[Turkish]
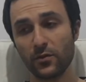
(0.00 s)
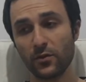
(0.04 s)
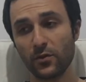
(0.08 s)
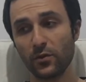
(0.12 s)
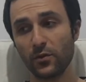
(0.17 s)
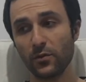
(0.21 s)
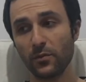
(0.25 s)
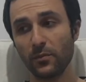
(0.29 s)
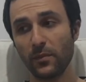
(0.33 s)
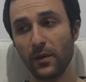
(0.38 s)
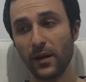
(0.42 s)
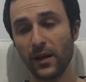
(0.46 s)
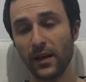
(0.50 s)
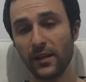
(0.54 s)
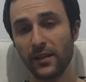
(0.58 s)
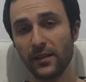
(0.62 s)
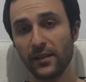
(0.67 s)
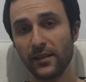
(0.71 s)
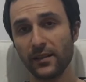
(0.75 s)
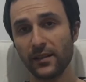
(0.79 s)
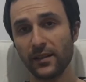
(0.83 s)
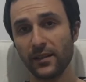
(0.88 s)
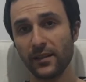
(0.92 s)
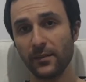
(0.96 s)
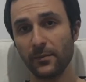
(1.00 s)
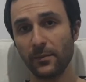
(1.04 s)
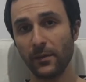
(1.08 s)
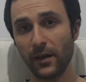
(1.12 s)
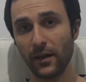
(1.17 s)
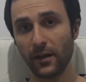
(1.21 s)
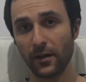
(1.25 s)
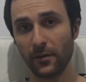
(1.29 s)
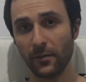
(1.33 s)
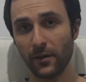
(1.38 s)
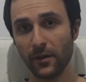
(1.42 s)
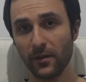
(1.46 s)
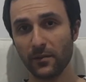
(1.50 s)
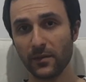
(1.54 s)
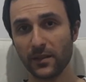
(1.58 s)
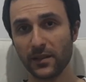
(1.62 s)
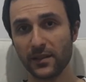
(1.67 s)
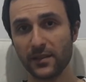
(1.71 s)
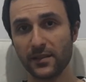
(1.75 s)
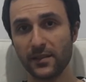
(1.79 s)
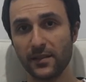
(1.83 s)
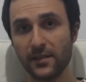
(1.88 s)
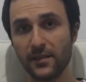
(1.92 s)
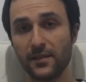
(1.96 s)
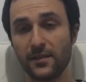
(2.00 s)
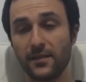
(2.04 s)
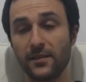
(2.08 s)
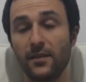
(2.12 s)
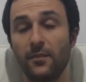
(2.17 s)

Çünkü bayiye de gidip araba almak istediğiniz